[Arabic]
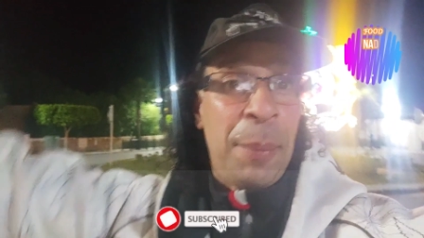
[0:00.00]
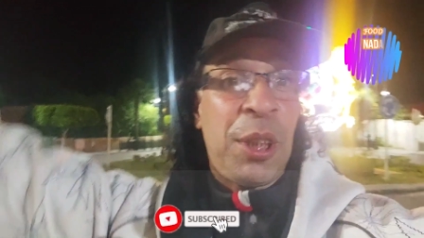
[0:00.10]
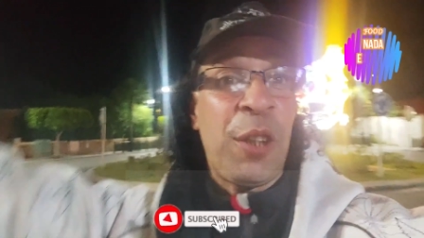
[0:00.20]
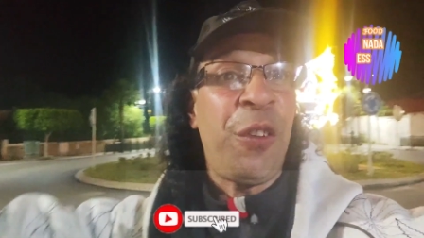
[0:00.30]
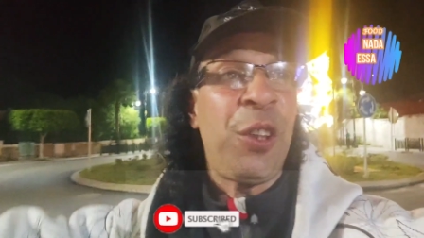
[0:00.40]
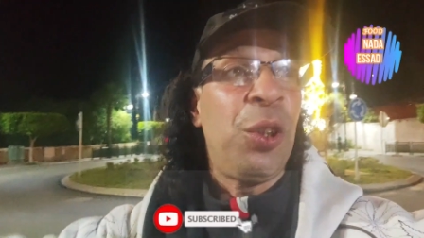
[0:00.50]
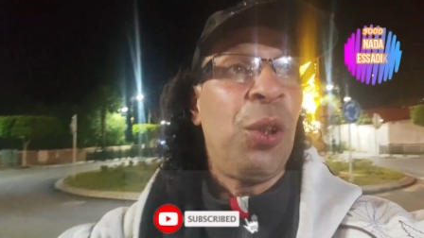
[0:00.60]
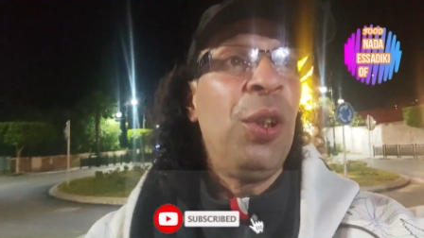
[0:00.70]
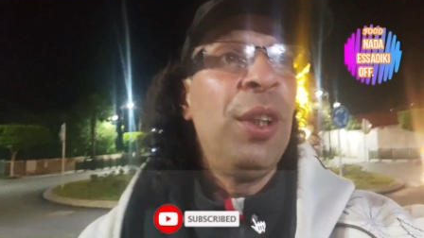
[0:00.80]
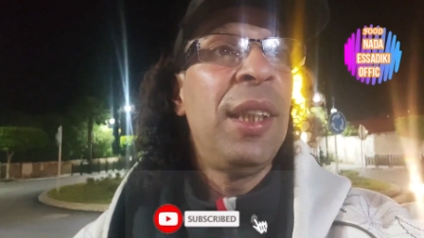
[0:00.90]
بشي
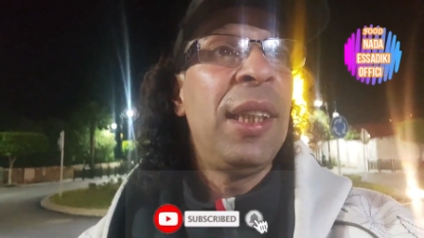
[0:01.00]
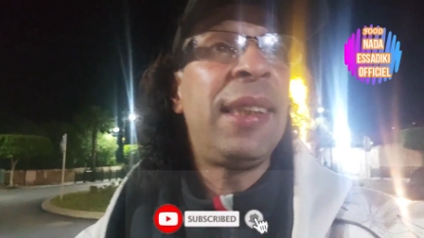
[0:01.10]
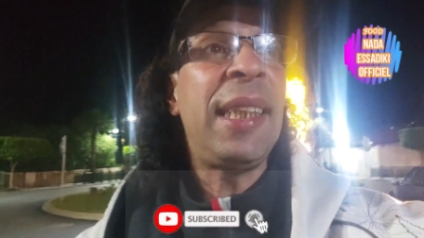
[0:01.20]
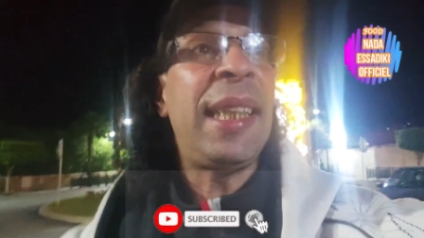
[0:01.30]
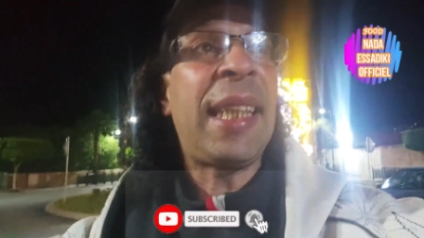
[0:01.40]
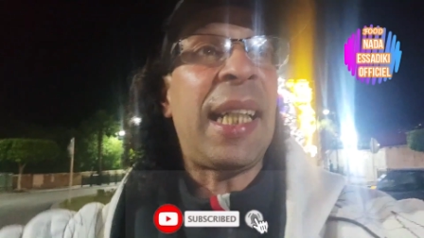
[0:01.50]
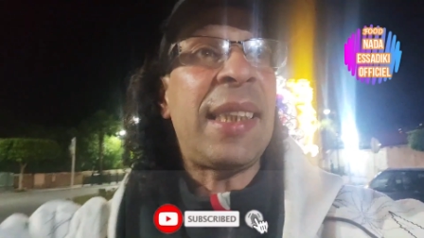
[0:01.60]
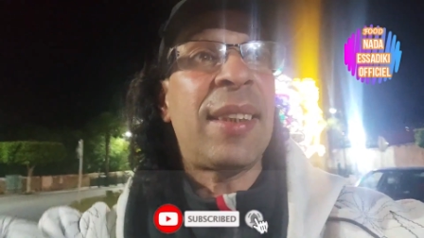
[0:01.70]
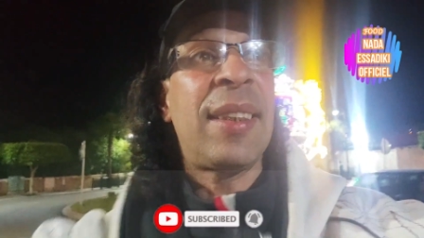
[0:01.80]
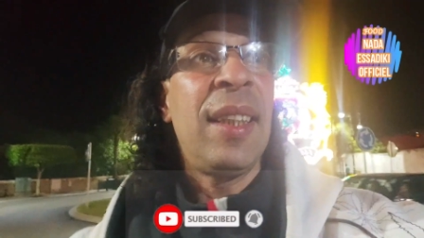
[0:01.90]
فيديو ديديكاس